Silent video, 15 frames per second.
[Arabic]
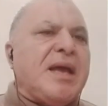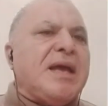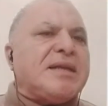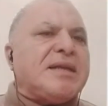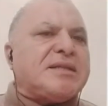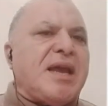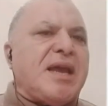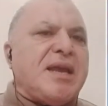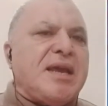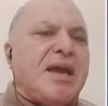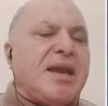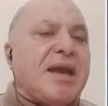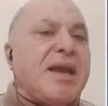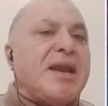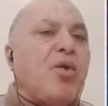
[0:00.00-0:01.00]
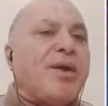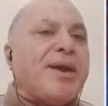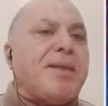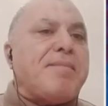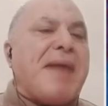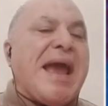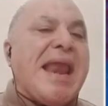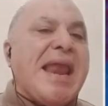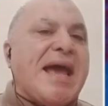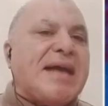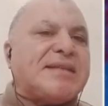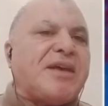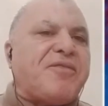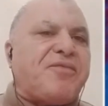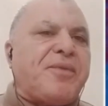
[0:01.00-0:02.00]
ثانيا انه كاين مع
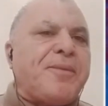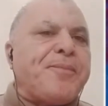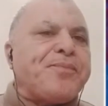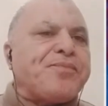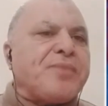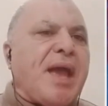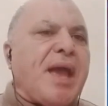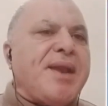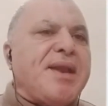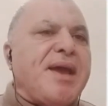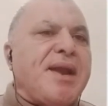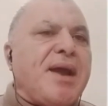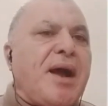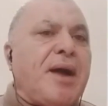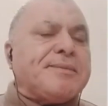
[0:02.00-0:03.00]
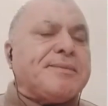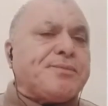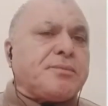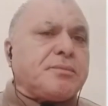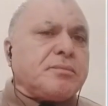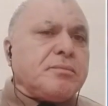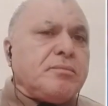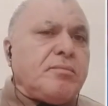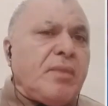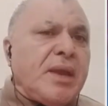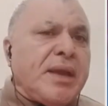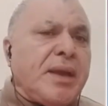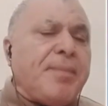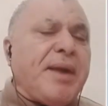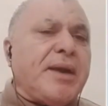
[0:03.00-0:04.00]
الاسف اننا
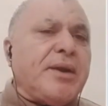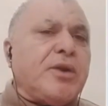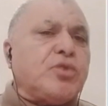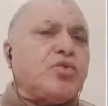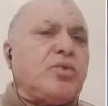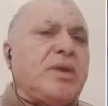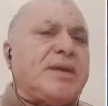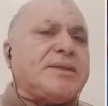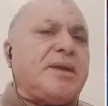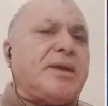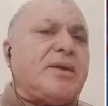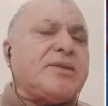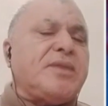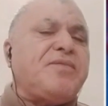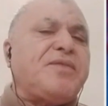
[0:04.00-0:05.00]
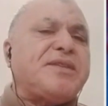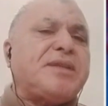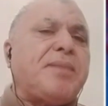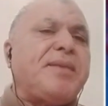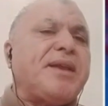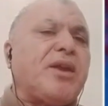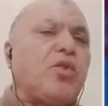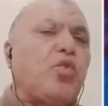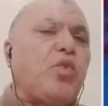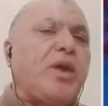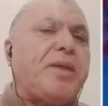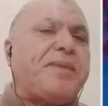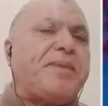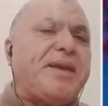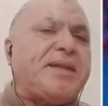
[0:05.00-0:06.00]
كما قال رسول الله صلى الله عليه وسلم في زمن
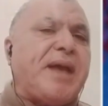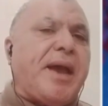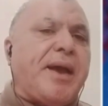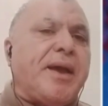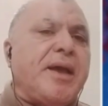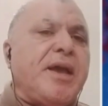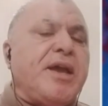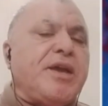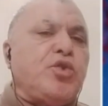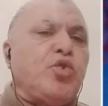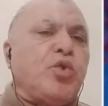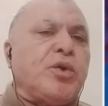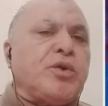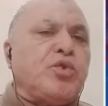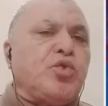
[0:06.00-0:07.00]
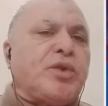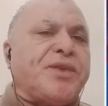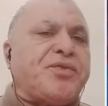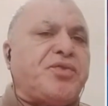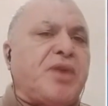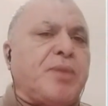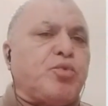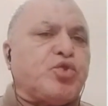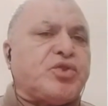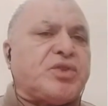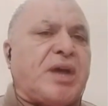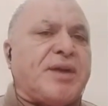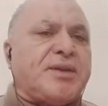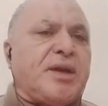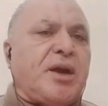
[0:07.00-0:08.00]
الرويبيده يكذب
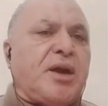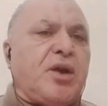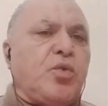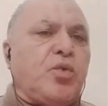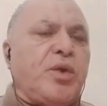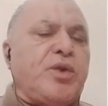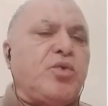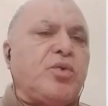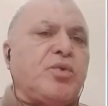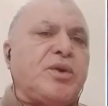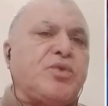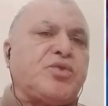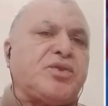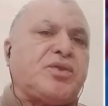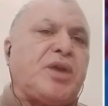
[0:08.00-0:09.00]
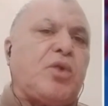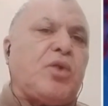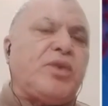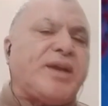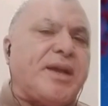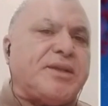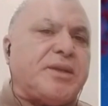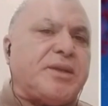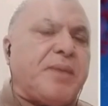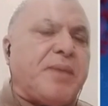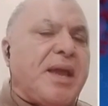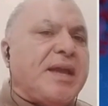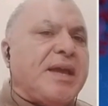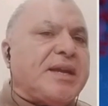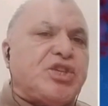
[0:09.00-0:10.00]
الصادق ويصدق الكاذب
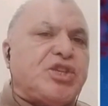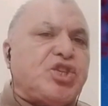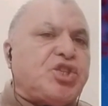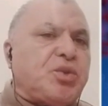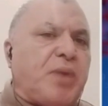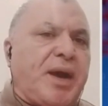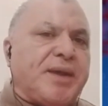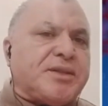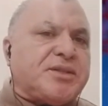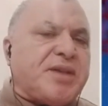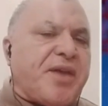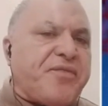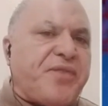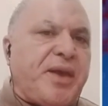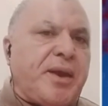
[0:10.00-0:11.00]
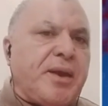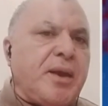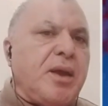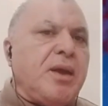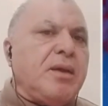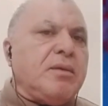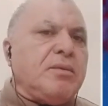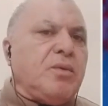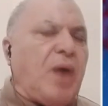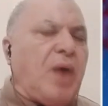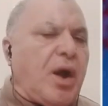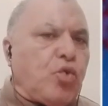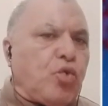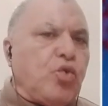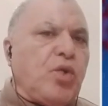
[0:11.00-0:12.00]
كيجي شي واحد تافه
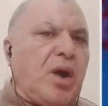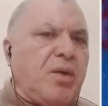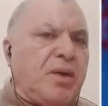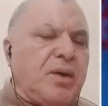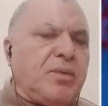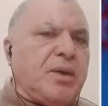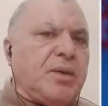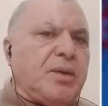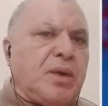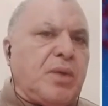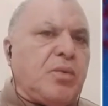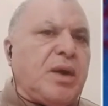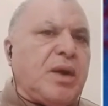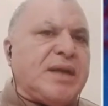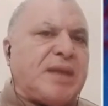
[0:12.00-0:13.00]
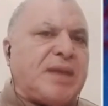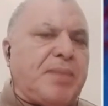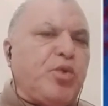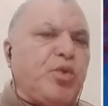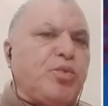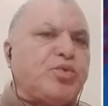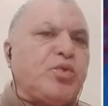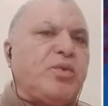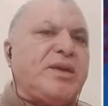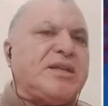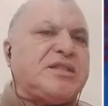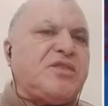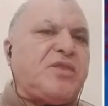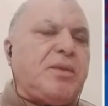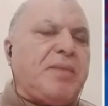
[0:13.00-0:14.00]
واقول واتحمل
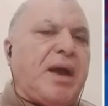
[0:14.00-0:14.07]
مسؤوليتي فيما